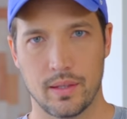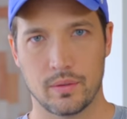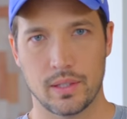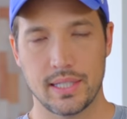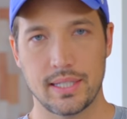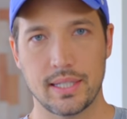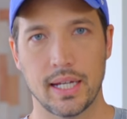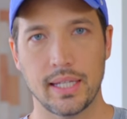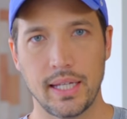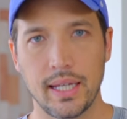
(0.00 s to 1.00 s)
これ実
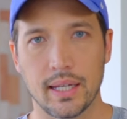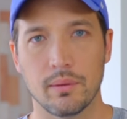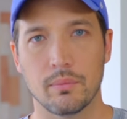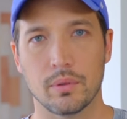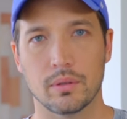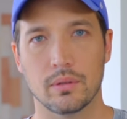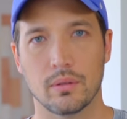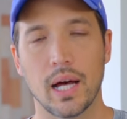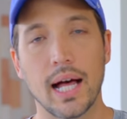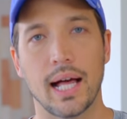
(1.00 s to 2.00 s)
際に
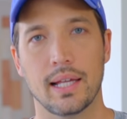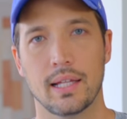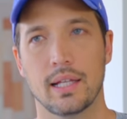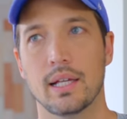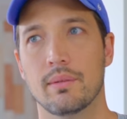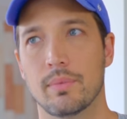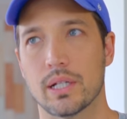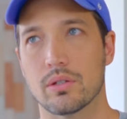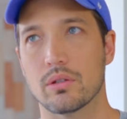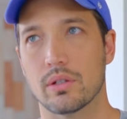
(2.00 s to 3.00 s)
僕は、
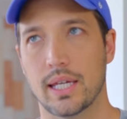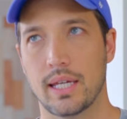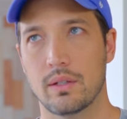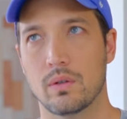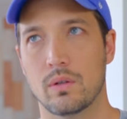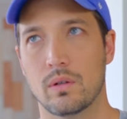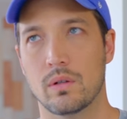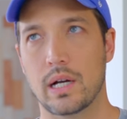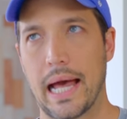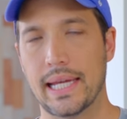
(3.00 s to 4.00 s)
まあ、ちょっと芸
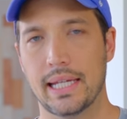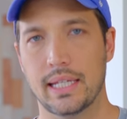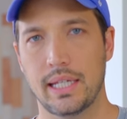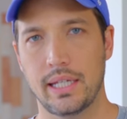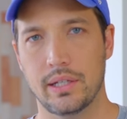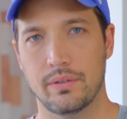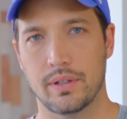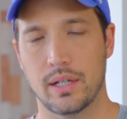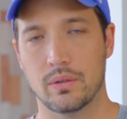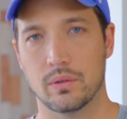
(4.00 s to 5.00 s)
能界に
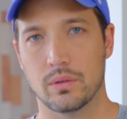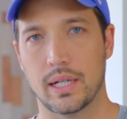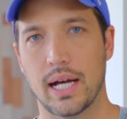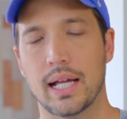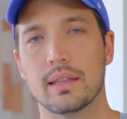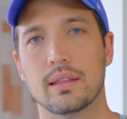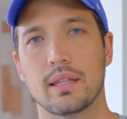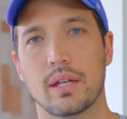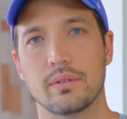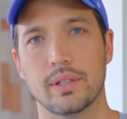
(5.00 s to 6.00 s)
触れることがあっ
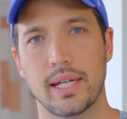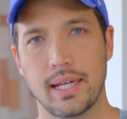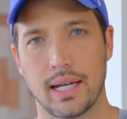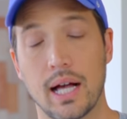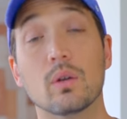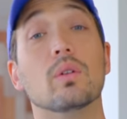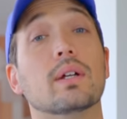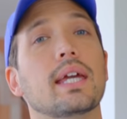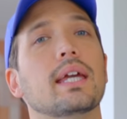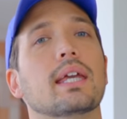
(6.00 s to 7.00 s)
たので、過去
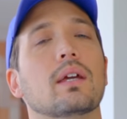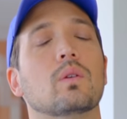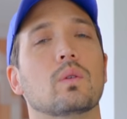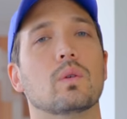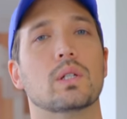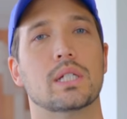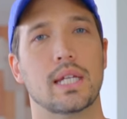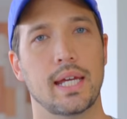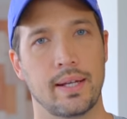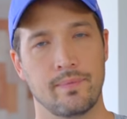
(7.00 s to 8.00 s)
の経験を通し
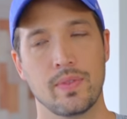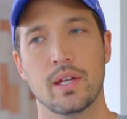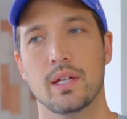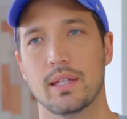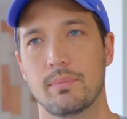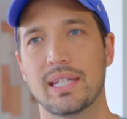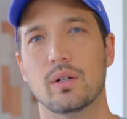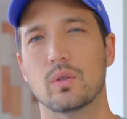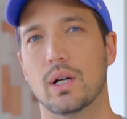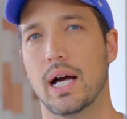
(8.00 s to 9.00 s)
て見
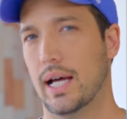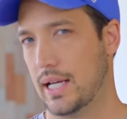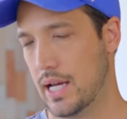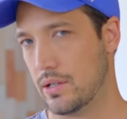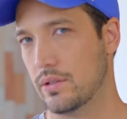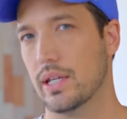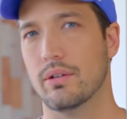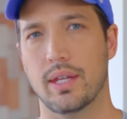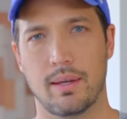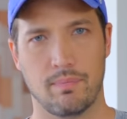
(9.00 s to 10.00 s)
たことがあるんだ
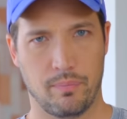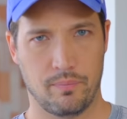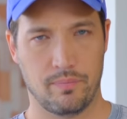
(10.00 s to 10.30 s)
よね。